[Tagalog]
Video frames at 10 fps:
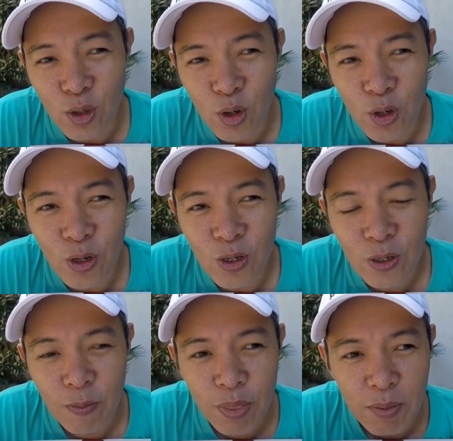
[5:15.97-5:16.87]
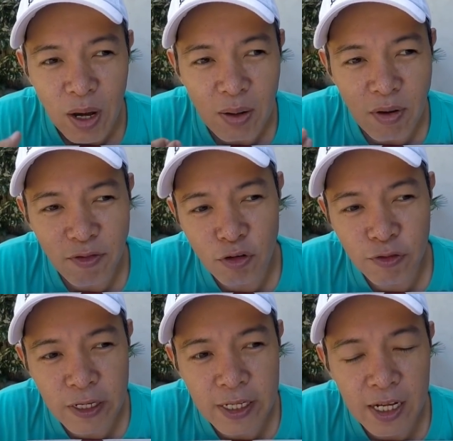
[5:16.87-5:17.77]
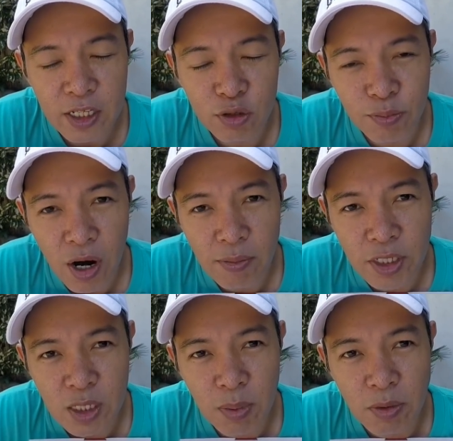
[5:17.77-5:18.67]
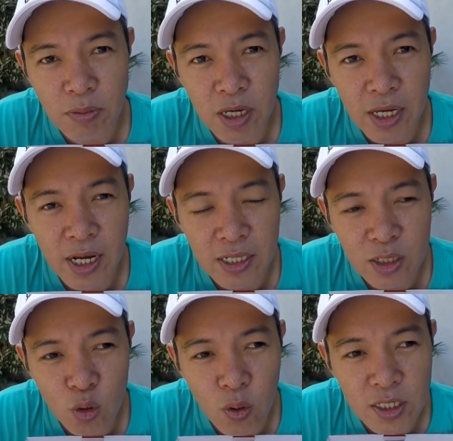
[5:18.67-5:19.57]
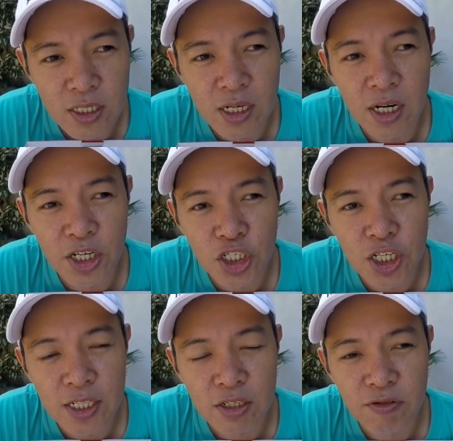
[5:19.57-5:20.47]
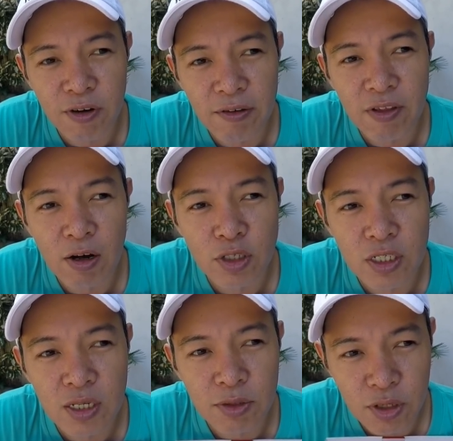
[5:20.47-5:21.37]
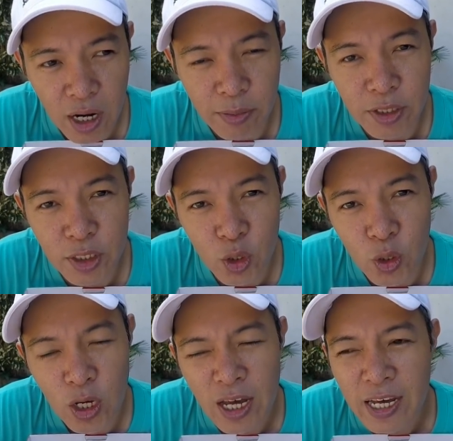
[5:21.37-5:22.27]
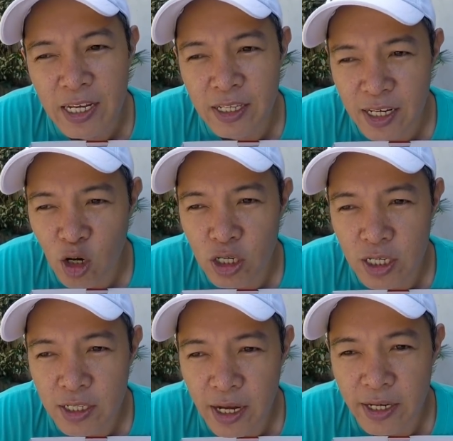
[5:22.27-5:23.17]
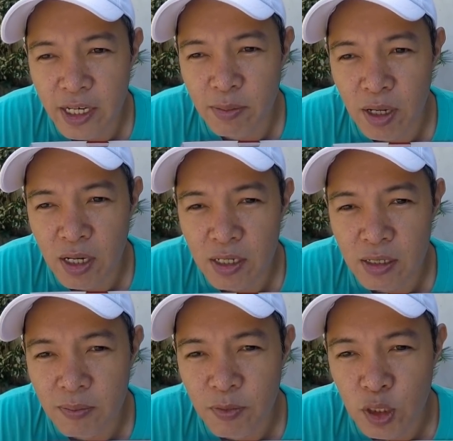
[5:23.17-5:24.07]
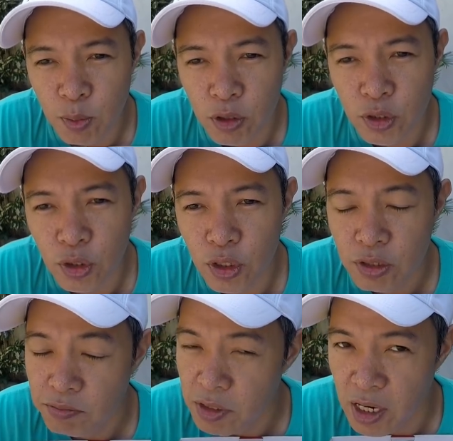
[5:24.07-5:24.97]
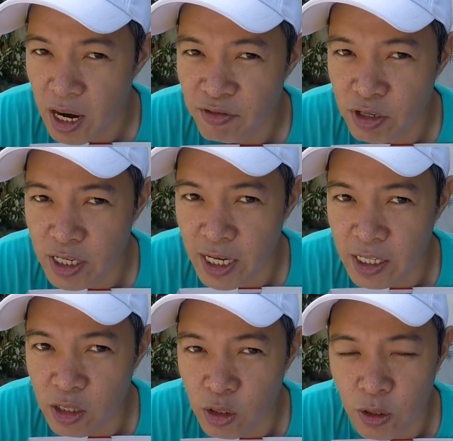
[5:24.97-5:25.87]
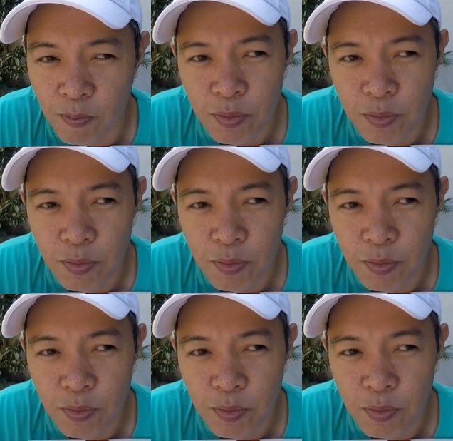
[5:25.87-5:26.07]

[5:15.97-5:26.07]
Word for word: so, para ma-fulfill natin yung promise na pamimigay natin to once na na-reach natin yung 5,000 subscribers. So, hindi na ako naghihintay ng ibang sponsor. Ra-raffle na natin to.